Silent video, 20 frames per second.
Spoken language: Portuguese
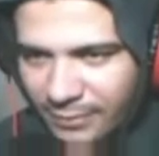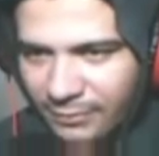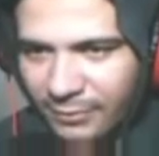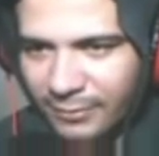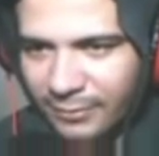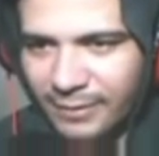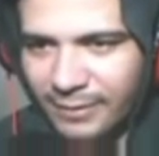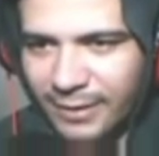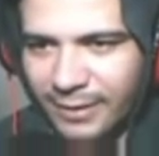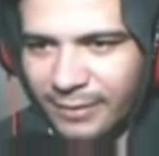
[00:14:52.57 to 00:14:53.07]

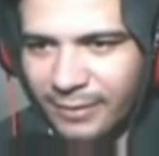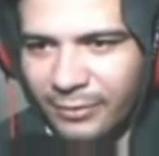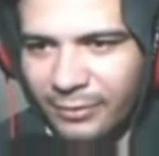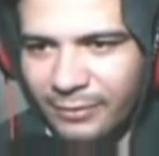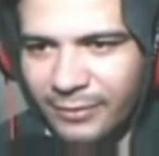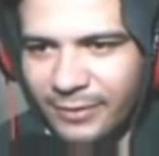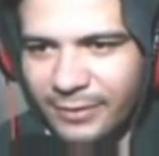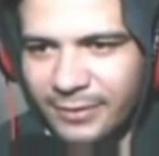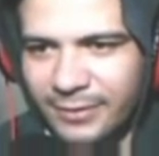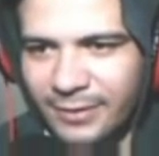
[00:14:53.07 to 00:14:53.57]
vamos estar tá
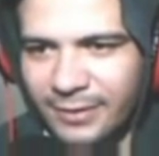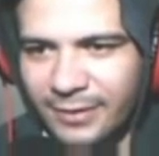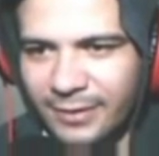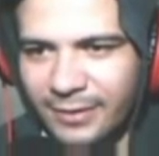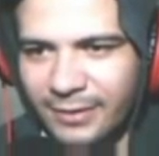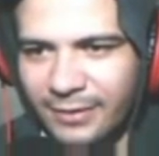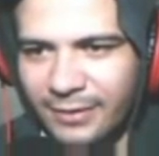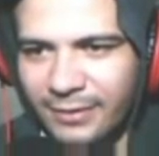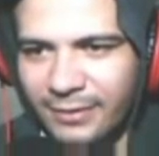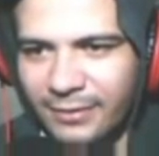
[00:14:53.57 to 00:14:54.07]
removendo isso
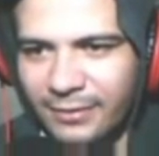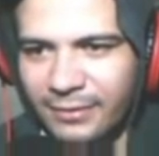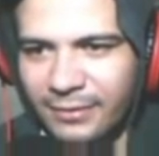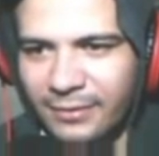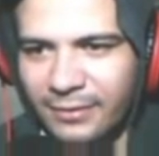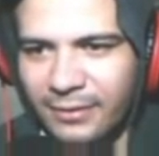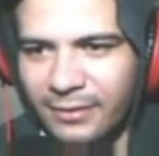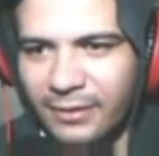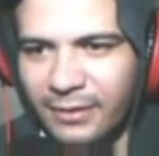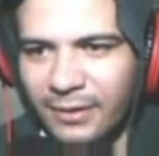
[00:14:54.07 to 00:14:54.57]
aqui.
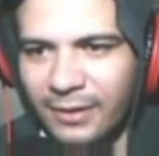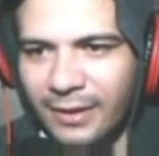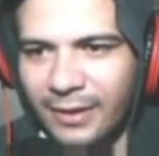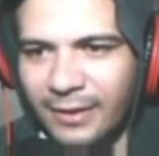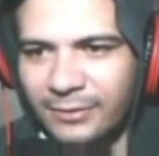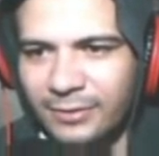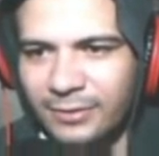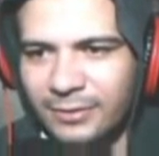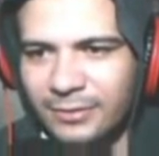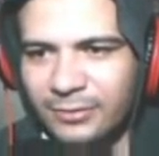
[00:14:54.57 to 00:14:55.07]

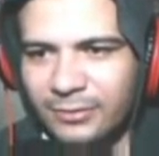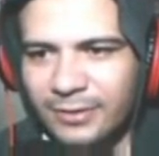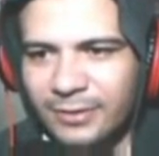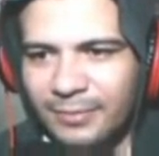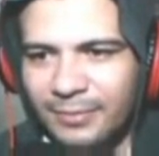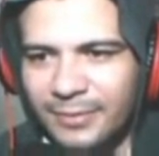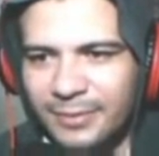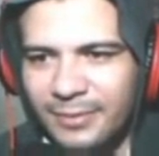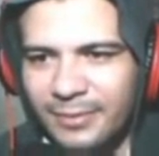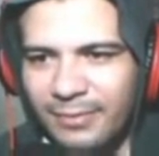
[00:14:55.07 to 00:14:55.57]
Só se eu usar
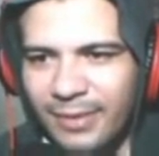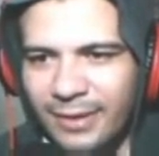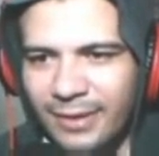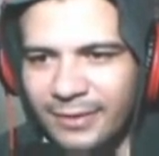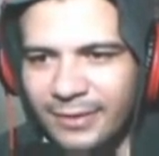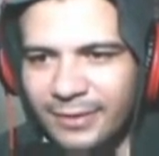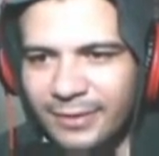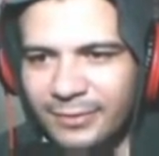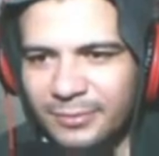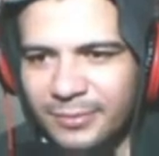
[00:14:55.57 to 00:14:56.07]
a mesma
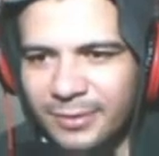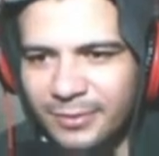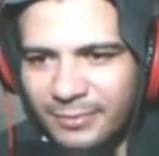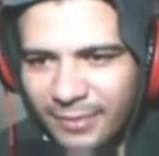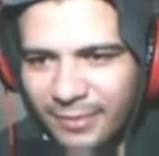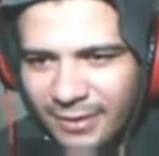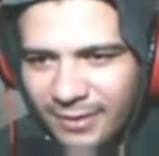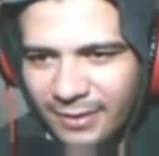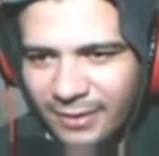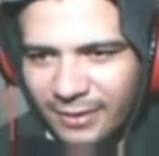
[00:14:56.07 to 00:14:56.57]
madeira e o
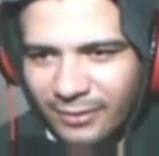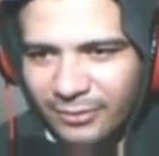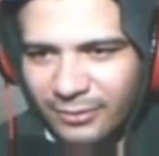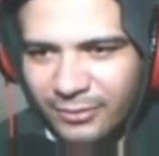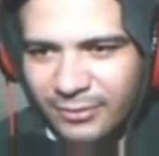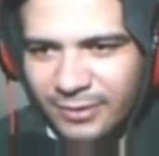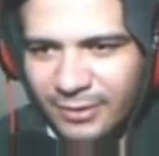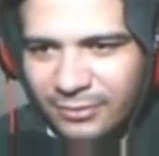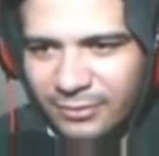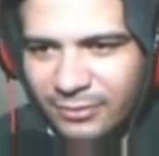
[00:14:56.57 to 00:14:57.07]
mesmo material.
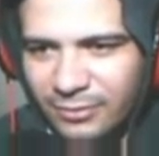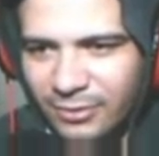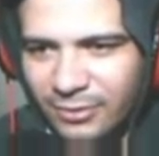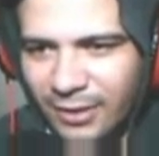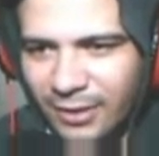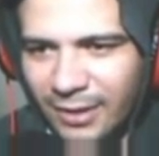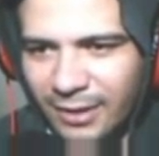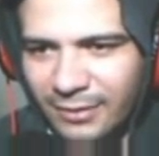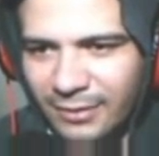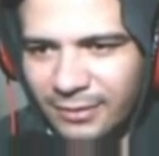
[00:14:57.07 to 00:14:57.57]
Eu usei tudo
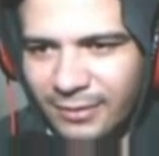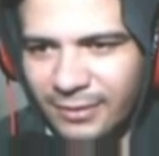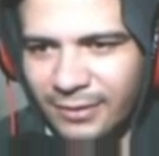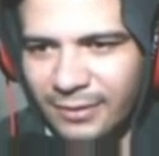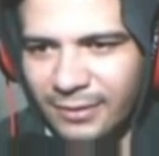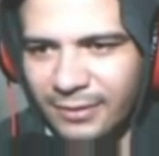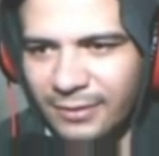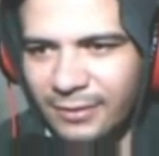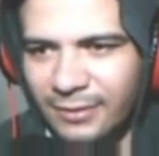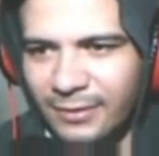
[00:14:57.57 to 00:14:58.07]
trocado ali.
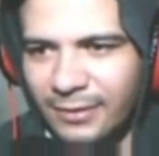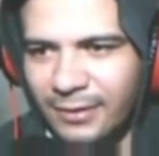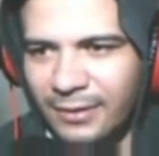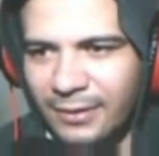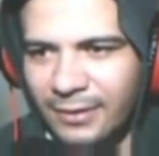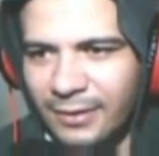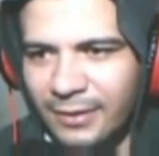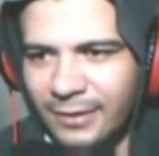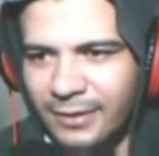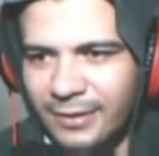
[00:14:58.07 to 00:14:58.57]

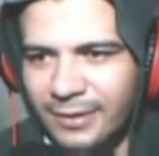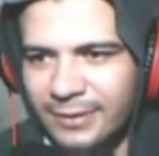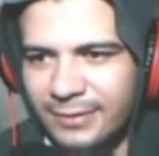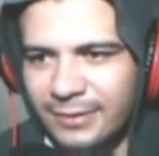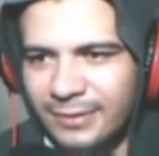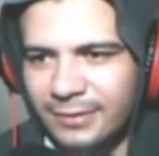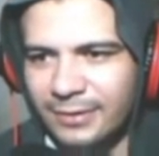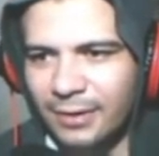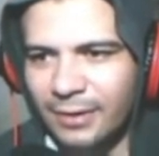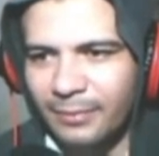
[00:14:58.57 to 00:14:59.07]
E esse é
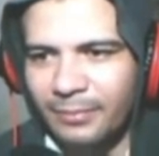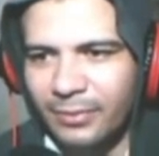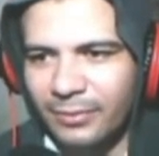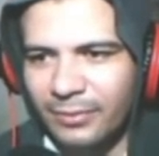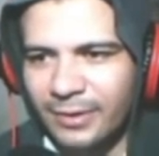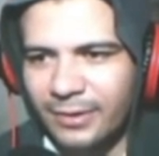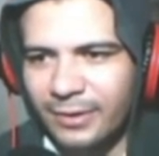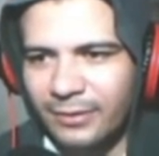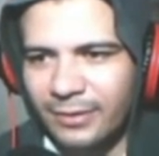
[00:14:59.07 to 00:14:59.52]
sapão, o que eu